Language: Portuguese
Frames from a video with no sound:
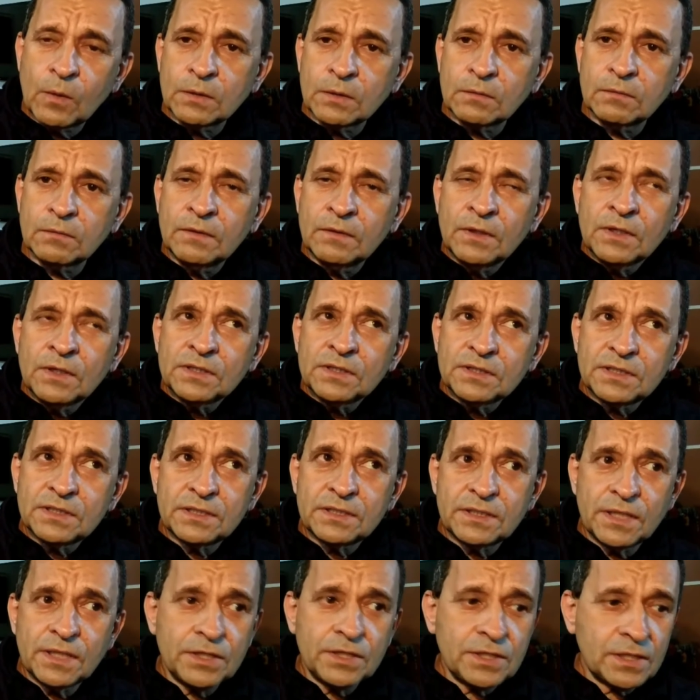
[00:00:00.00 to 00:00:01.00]
Quando
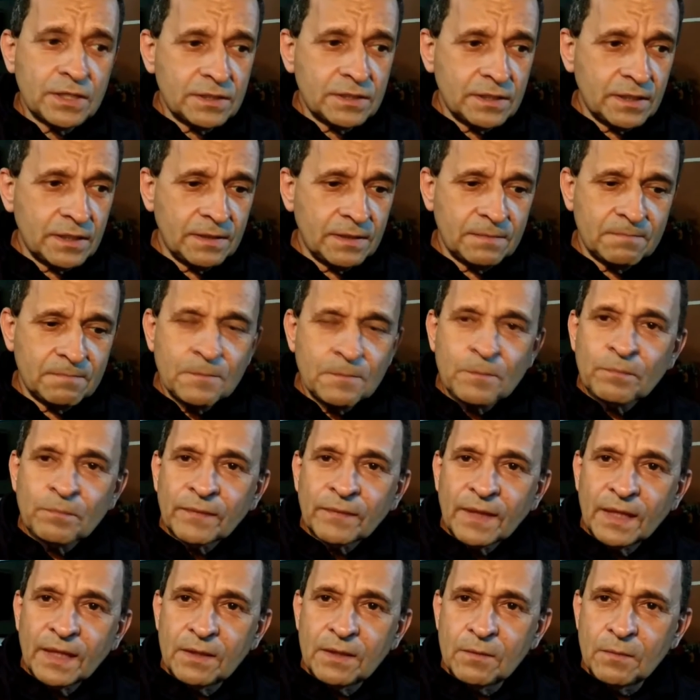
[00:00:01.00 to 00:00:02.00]
se sente assim,
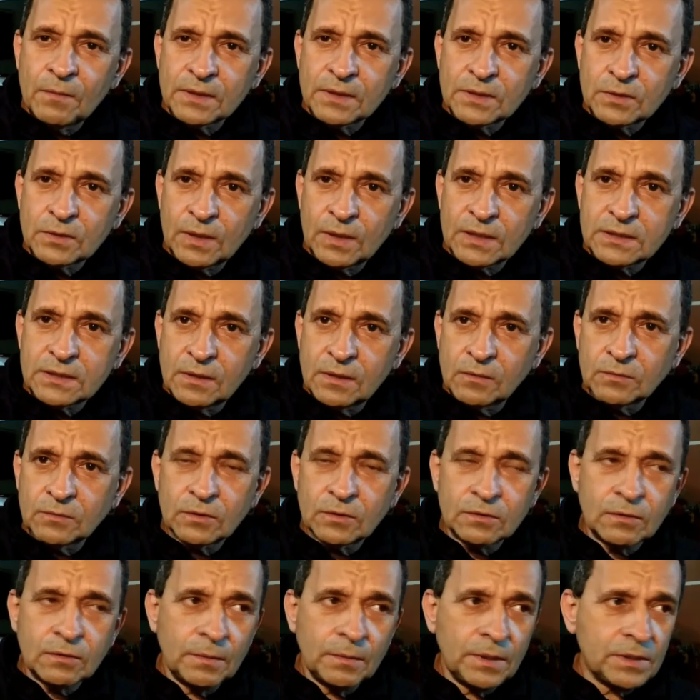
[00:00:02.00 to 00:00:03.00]
em uma
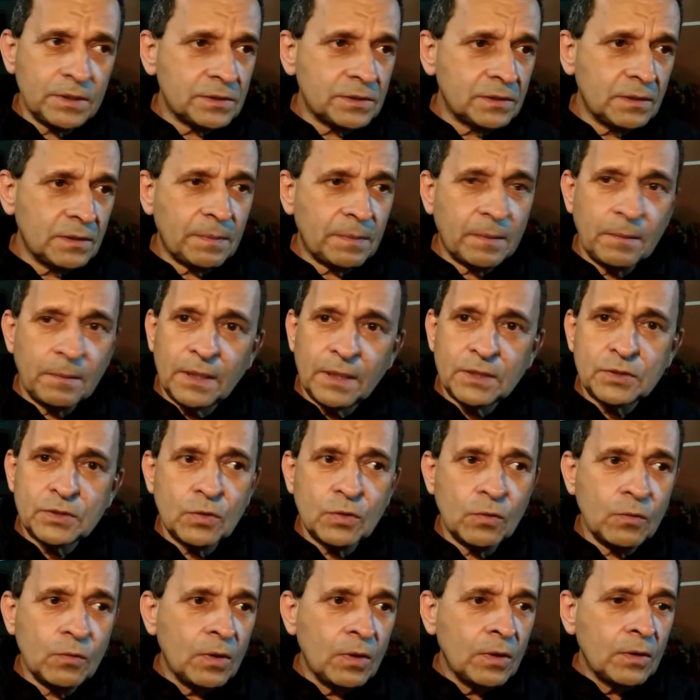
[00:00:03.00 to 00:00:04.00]
situação totalmente
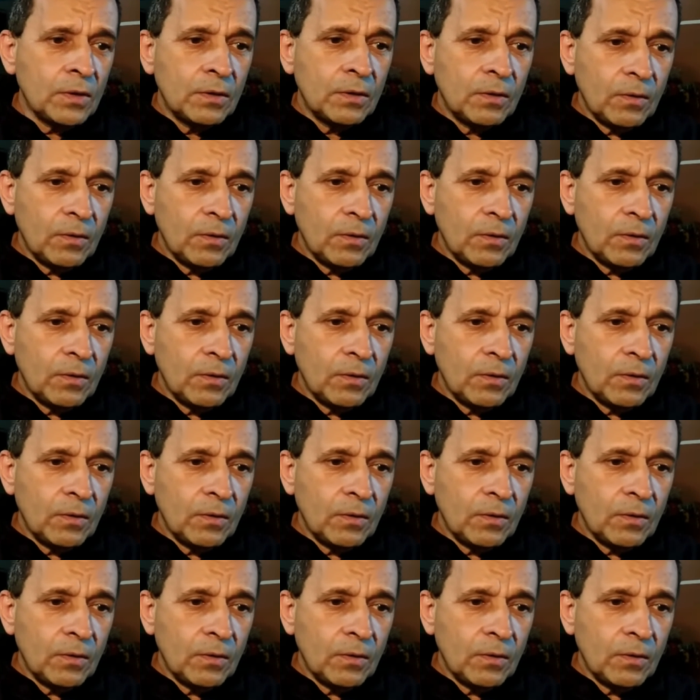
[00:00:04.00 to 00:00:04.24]
deprimente ou,